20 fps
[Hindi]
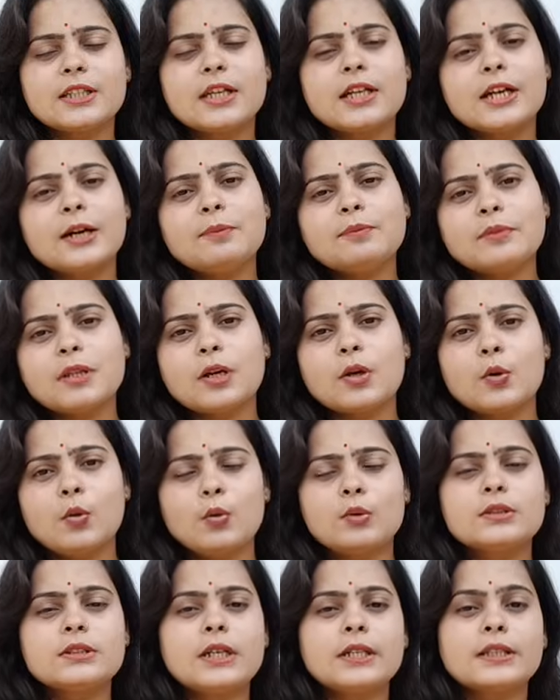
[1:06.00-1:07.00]
हैं कब तक
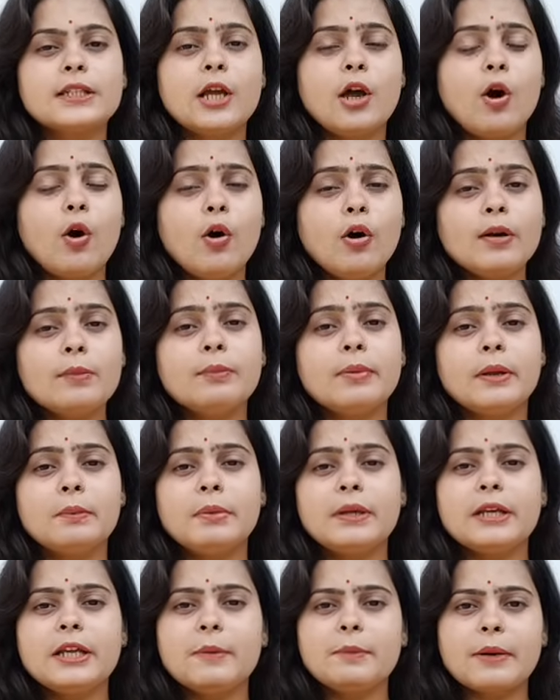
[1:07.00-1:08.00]
खोल सकते हैं और
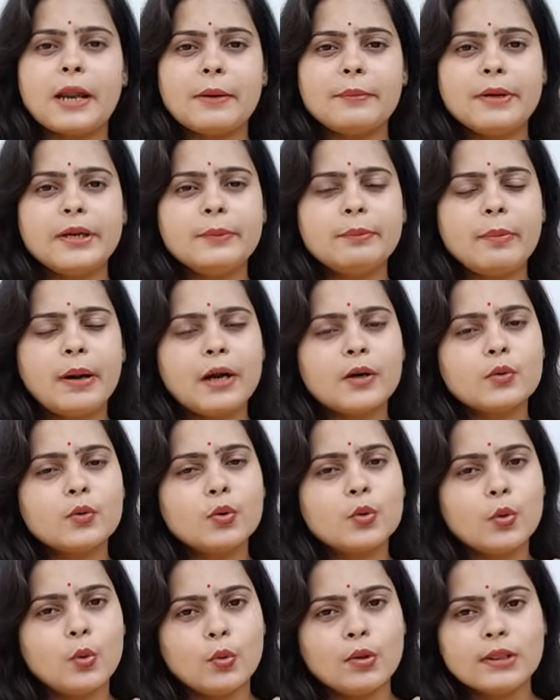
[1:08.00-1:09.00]
बेबी के प्राइवेट पार्ट को
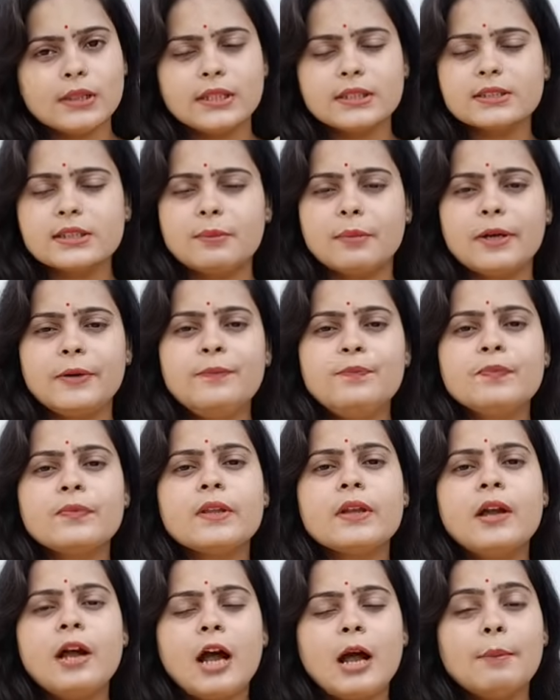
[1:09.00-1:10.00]
खोलते समय
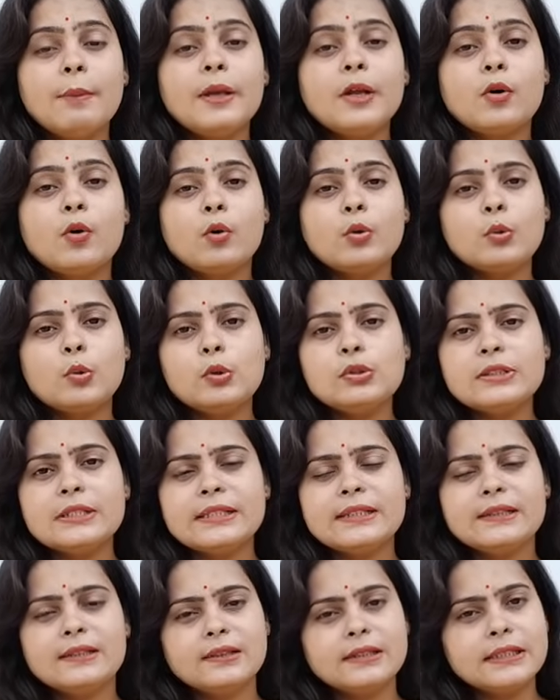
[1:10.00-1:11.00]
हमें कौन कौन सी
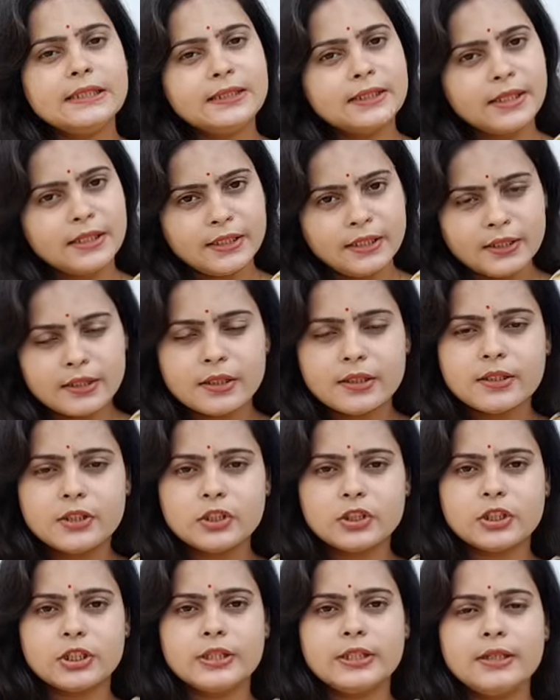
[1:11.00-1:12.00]
गलती नहीं करनी
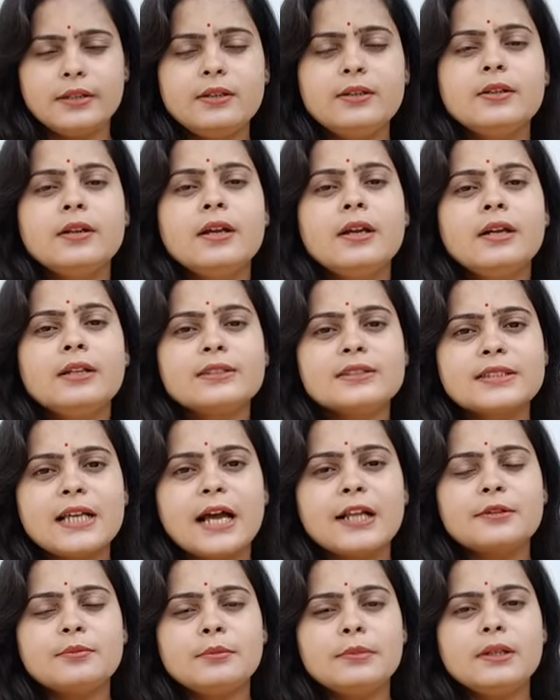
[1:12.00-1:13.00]
चाहिए
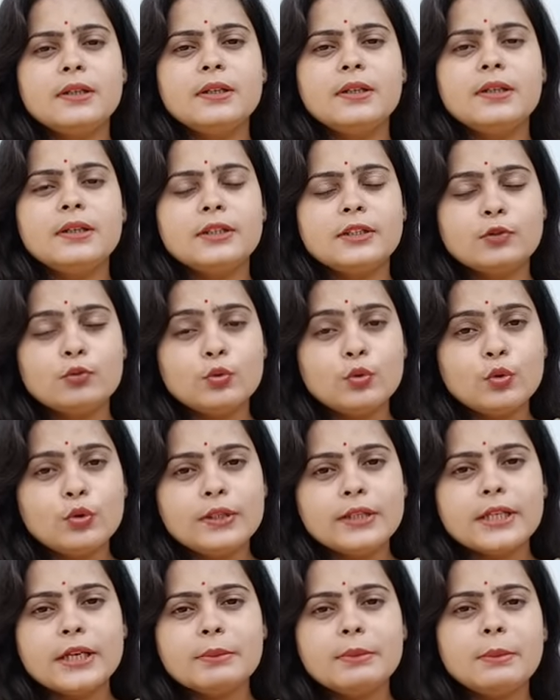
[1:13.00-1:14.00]
साथ में उन्होंने
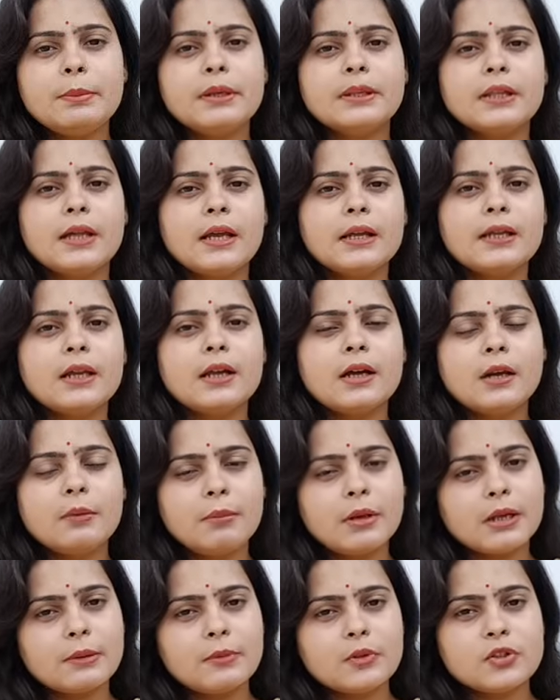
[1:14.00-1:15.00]
ये भी बताया कि अगर
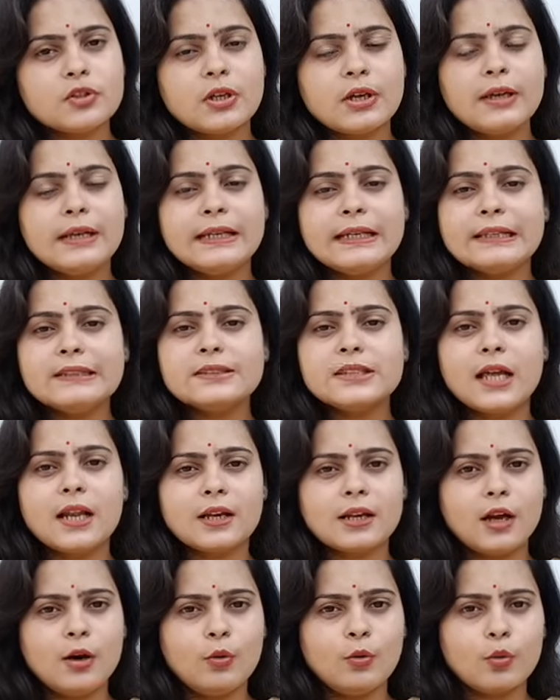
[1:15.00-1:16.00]
हमारा बच्चा एक साल
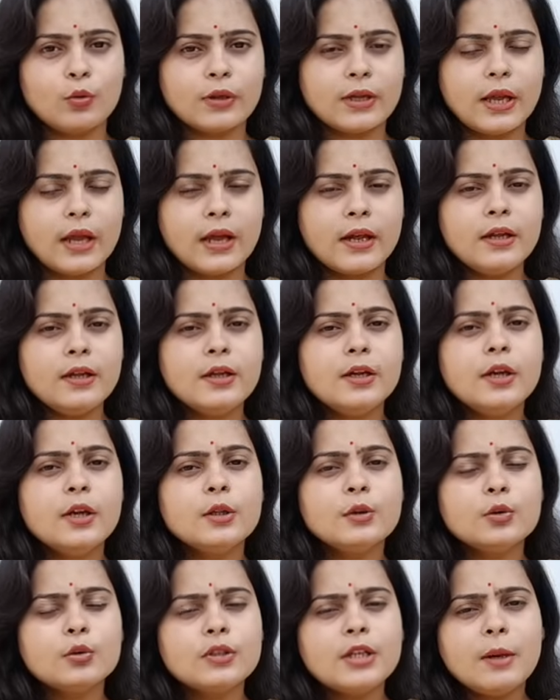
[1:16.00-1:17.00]
का हो गया है
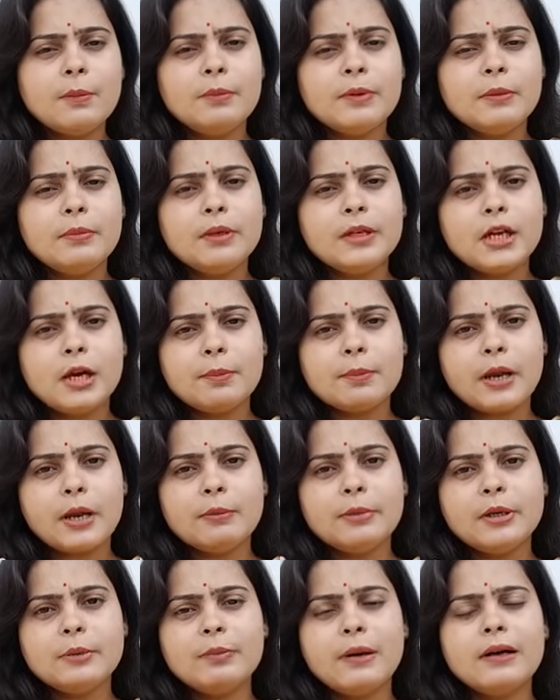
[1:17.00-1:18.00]
तो क्या बेबी का
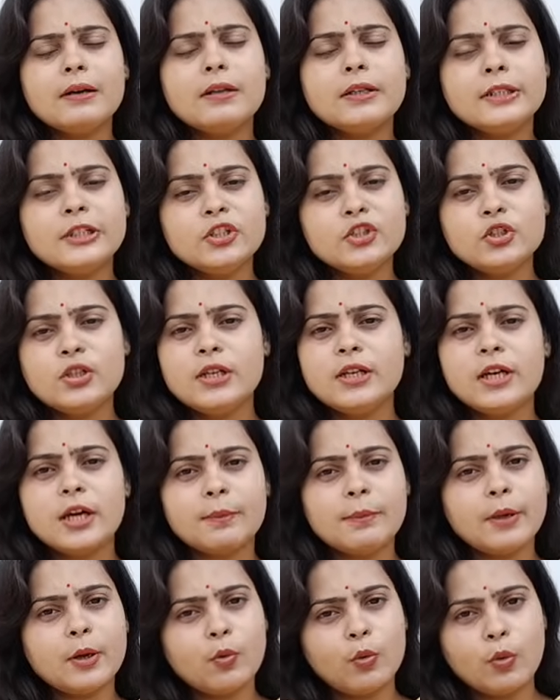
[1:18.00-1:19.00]
प्राइवेट पार्ट ईजली घर
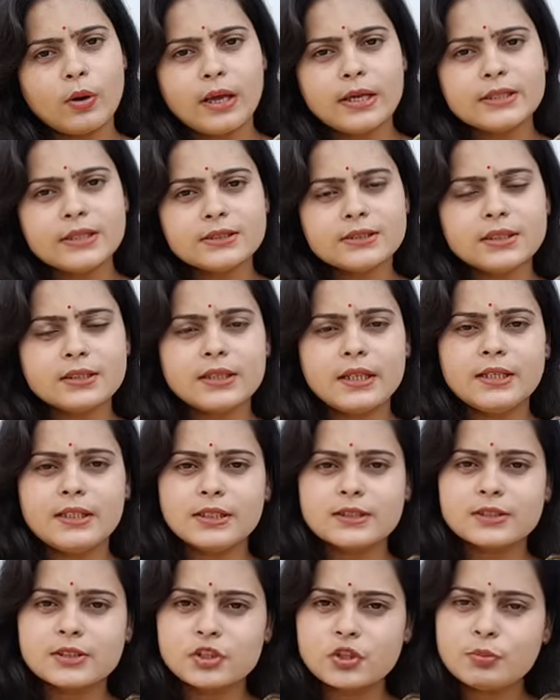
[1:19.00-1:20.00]
पे खोला जा सकता है या
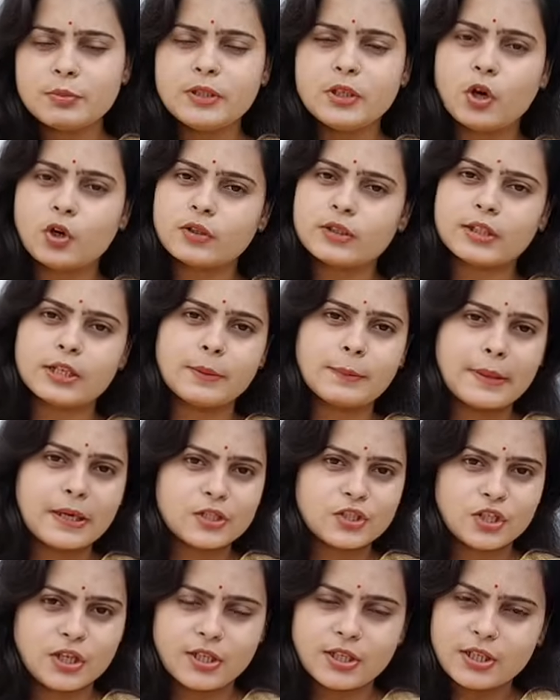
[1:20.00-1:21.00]
सच में डॉक्टर के
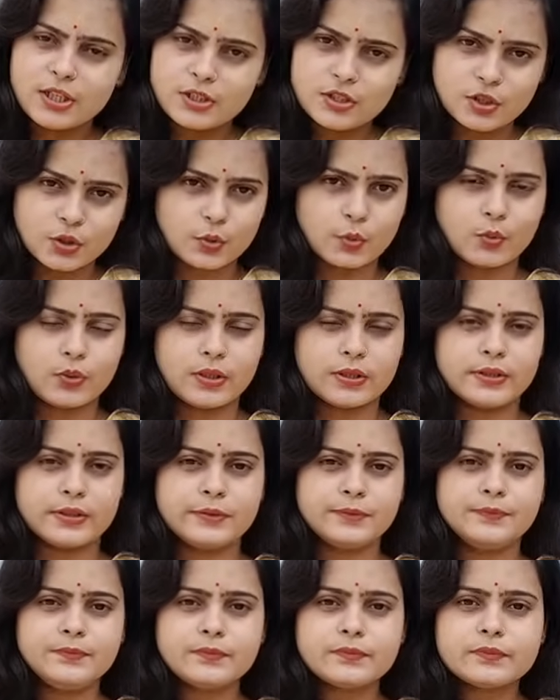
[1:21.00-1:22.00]
पास जाने की ज़रूरत है
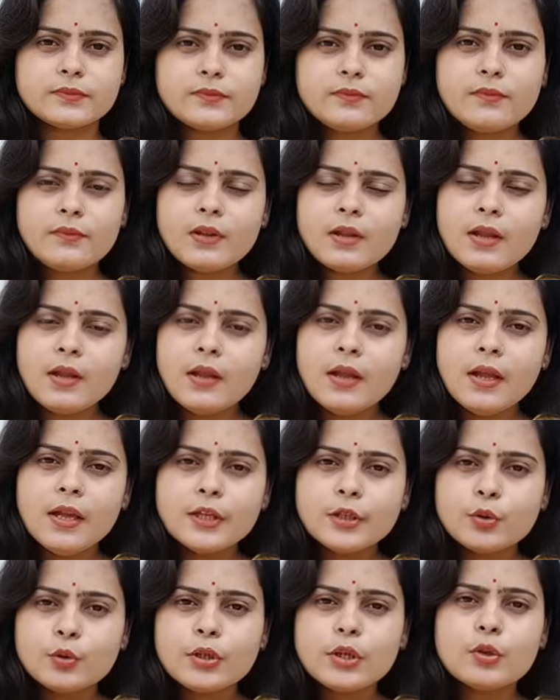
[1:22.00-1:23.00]

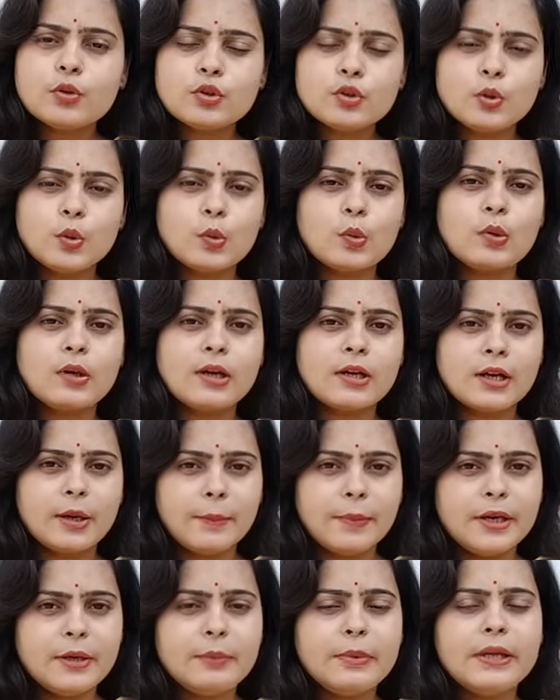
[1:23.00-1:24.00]
क्योंकि कुछ लोगों का
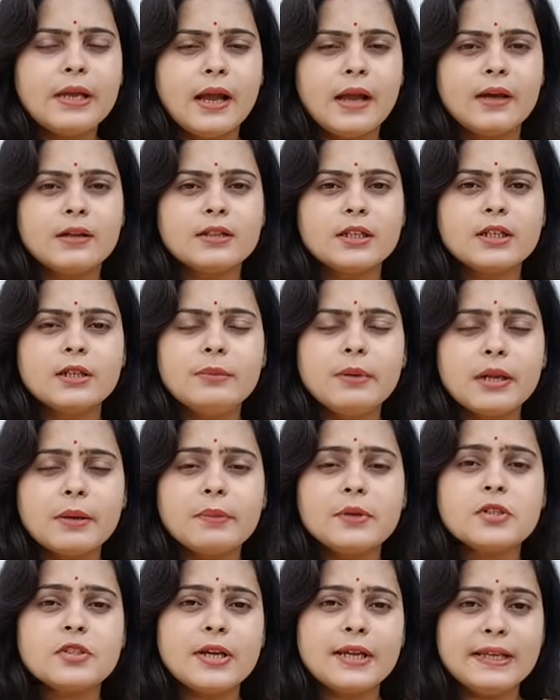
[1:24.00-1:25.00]
कमेंट भी आया था कि मेरा
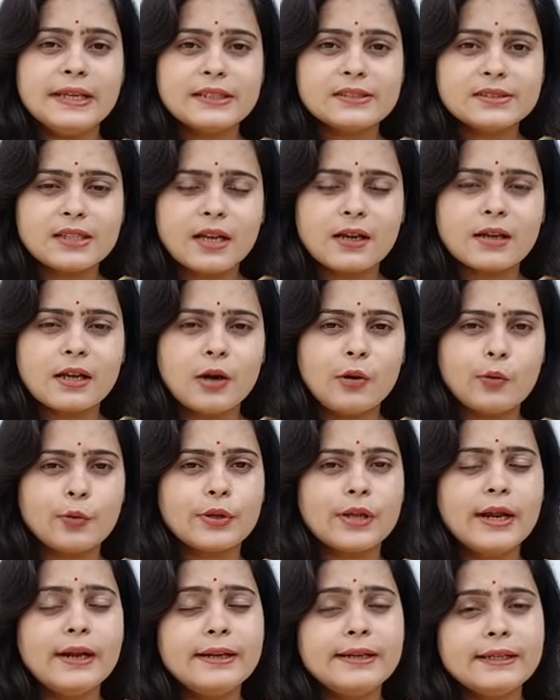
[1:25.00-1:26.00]
बच्चा एक साल का हो
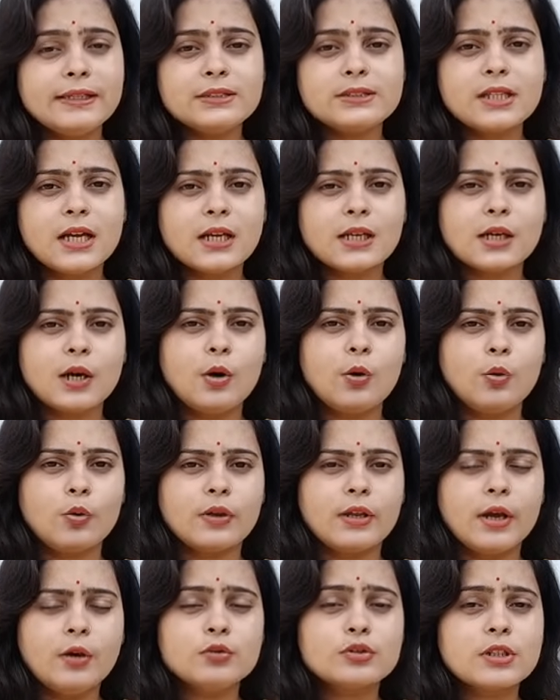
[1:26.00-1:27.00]
गया डेढ़ साल का हो
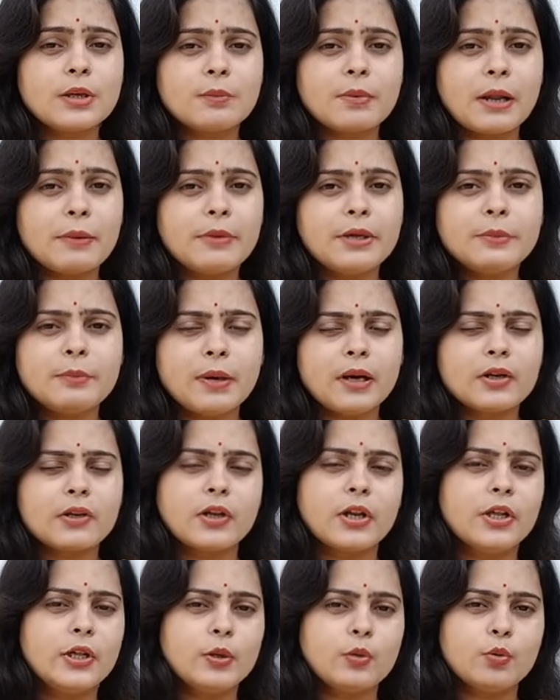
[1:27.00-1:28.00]
गया उसका प्राइवेट पार्ट
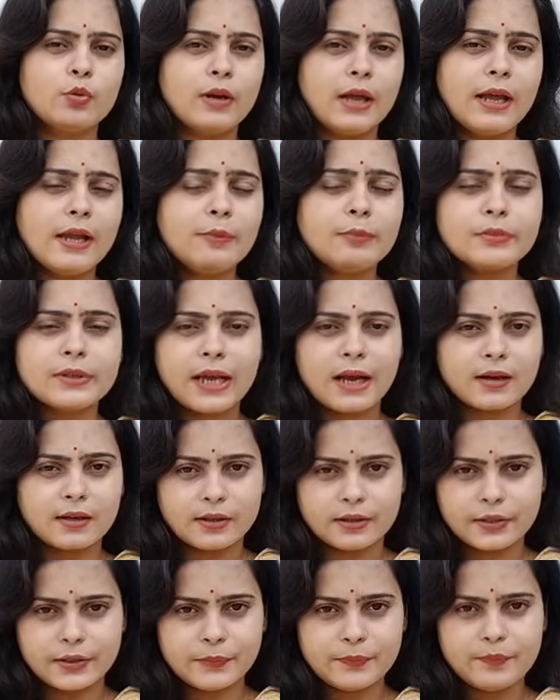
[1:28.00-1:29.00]
नहीं खुला है हम क्या
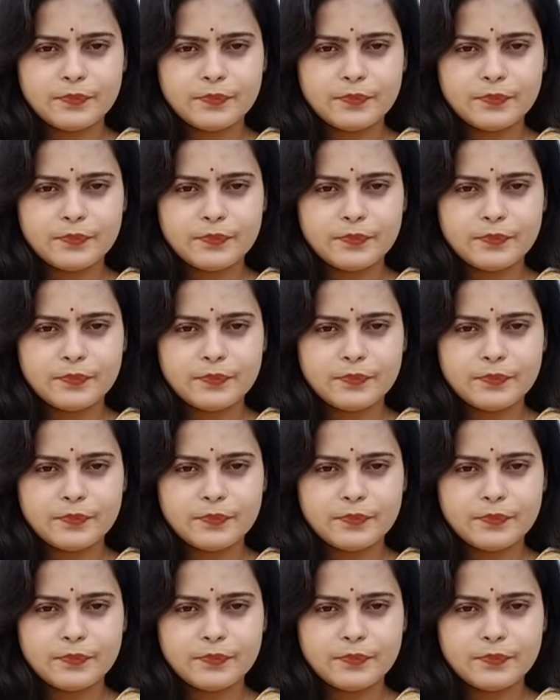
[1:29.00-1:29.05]
करें